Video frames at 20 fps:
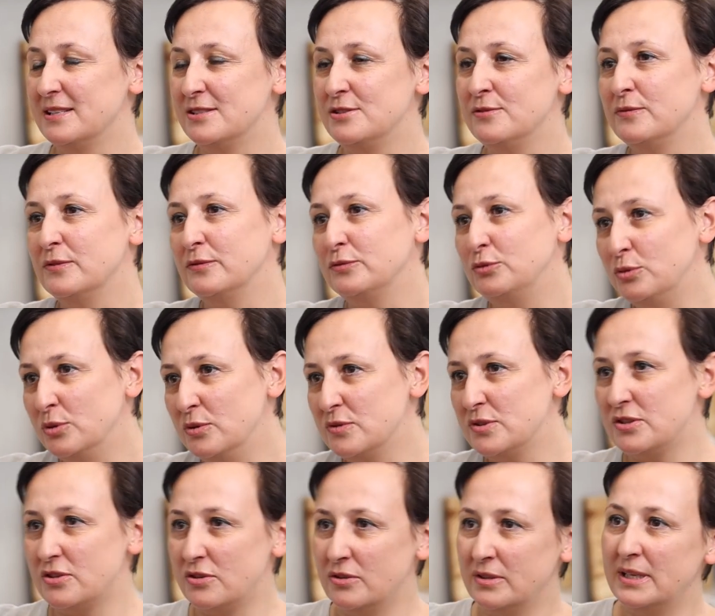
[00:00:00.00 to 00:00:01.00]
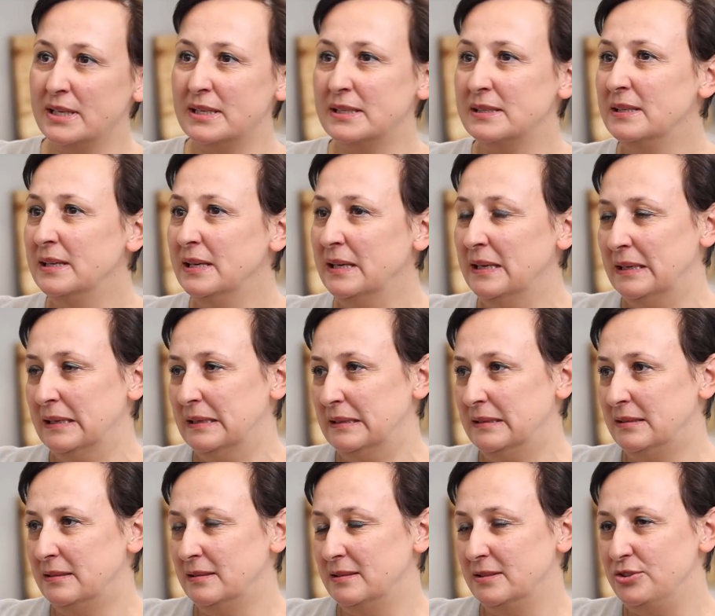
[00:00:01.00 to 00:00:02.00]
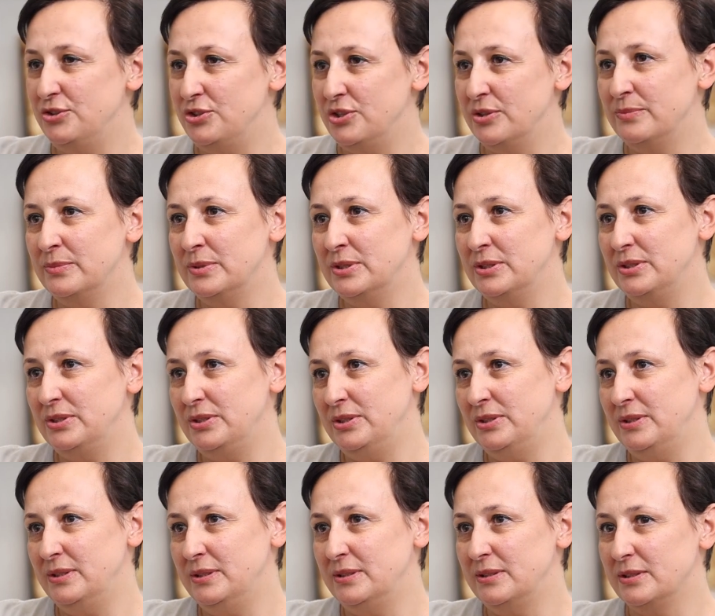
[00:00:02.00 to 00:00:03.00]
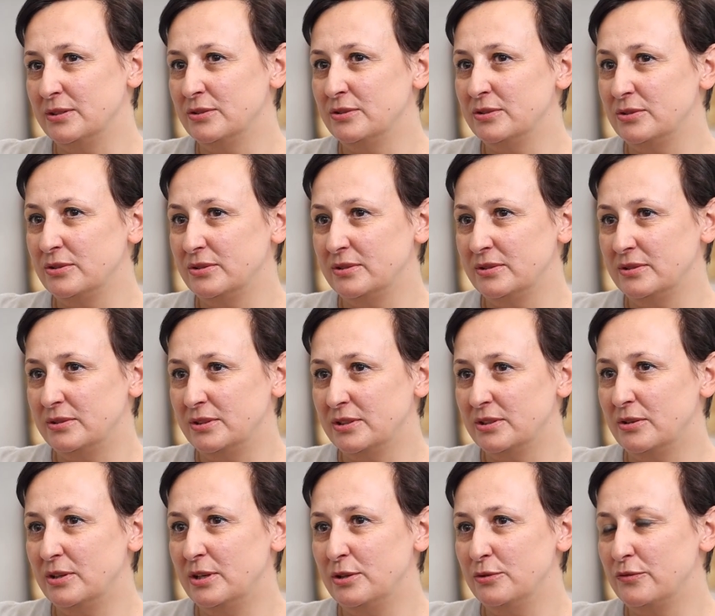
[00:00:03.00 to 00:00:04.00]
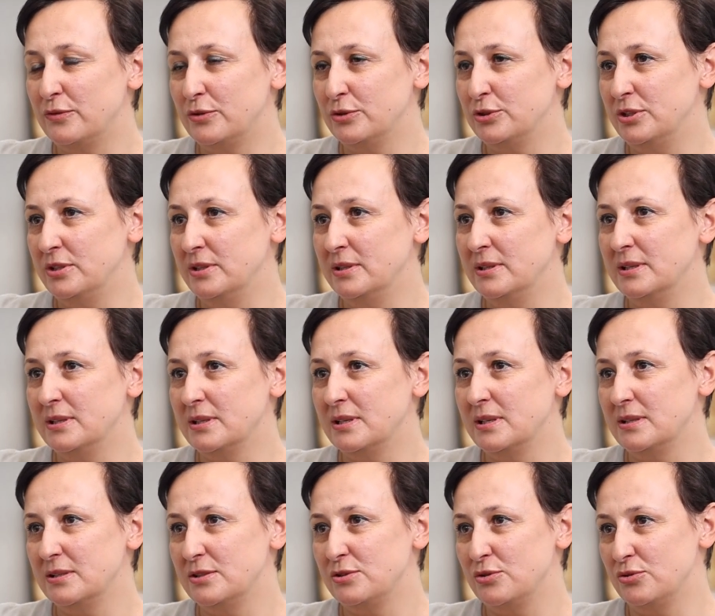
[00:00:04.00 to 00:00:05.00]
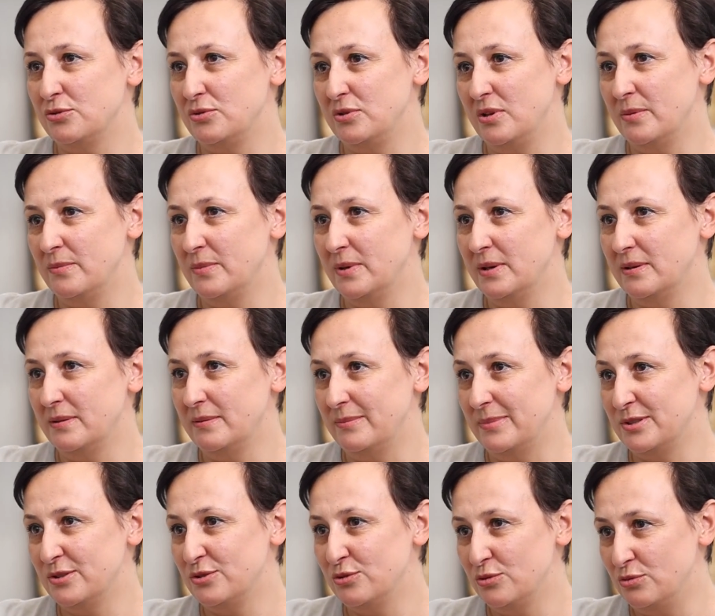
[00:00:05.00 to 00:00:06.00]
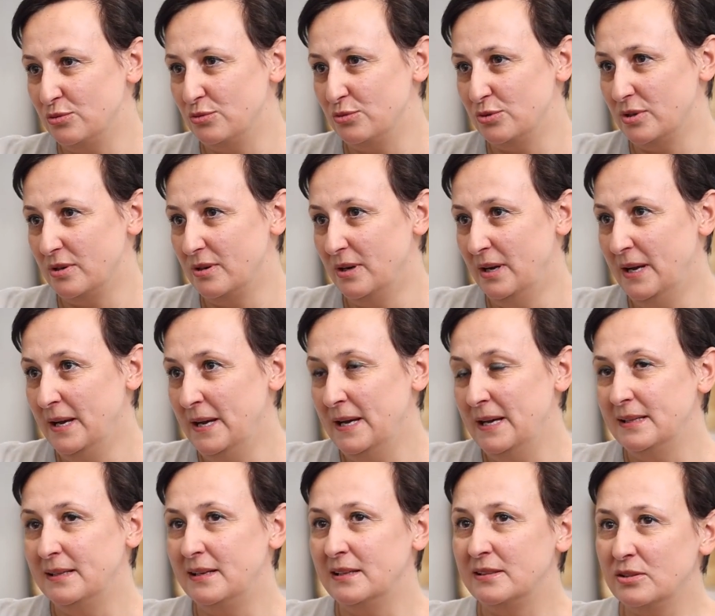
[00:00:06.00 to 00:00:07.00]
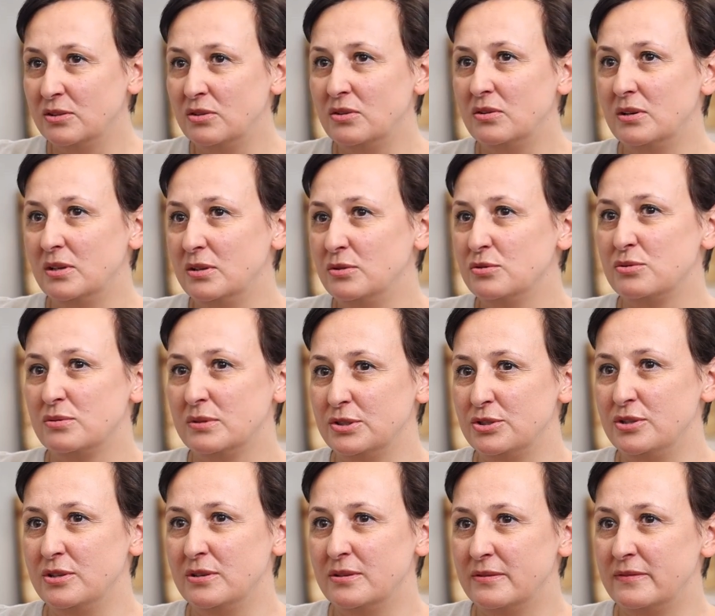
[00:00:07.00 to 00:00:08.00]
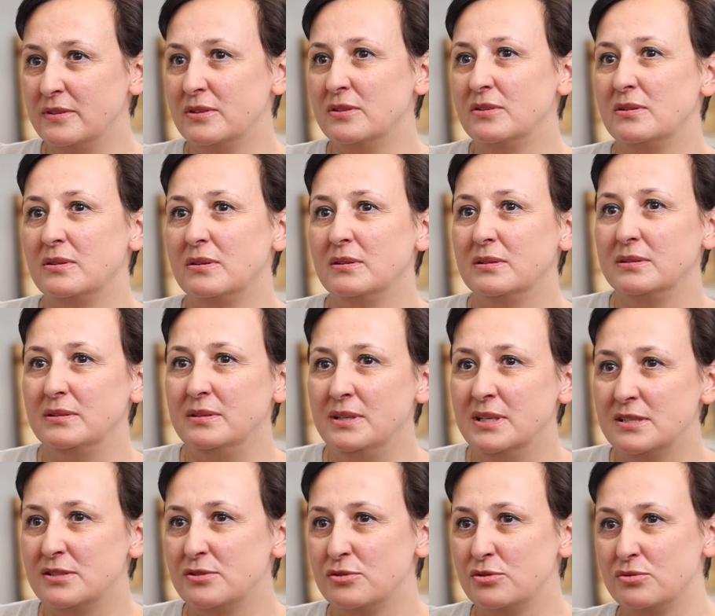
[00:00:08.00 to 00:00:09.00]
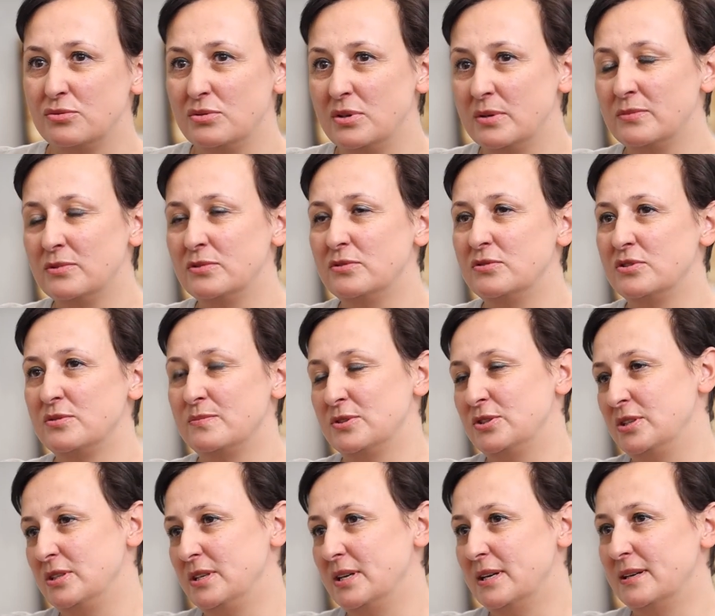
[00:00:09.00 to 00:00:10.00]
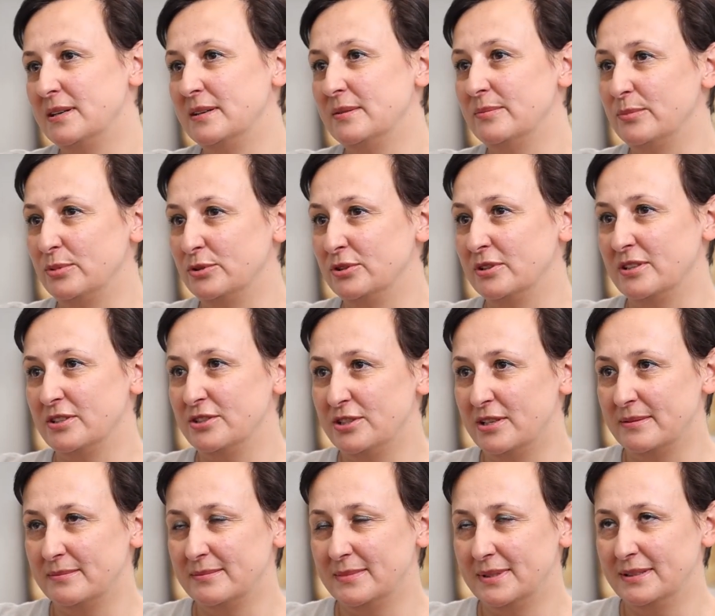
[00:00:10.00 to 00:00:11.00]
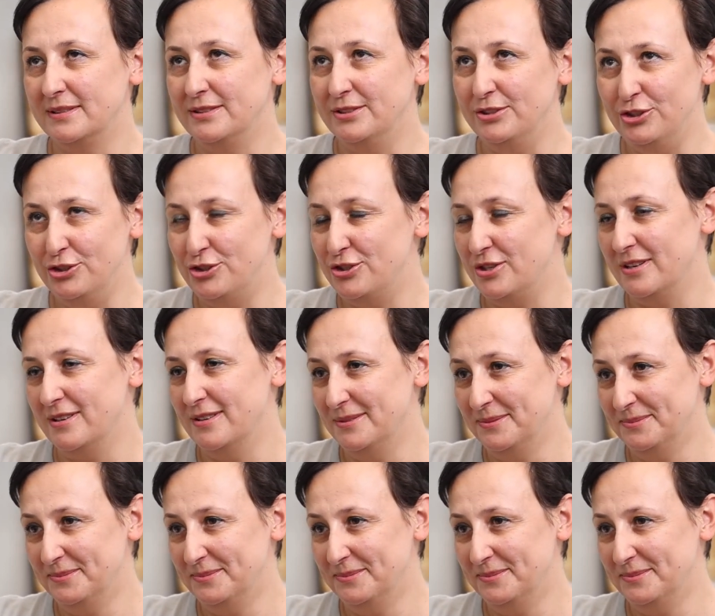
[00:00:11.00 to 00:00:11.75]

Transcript: znowu w drugą stronę e, idziemy i tych, e, tych olejów roślinnych stosujemy bardzo dużo. Dlatego oleju słonecznikowego nie stosujemy do smażenia, podkreślam, niczego.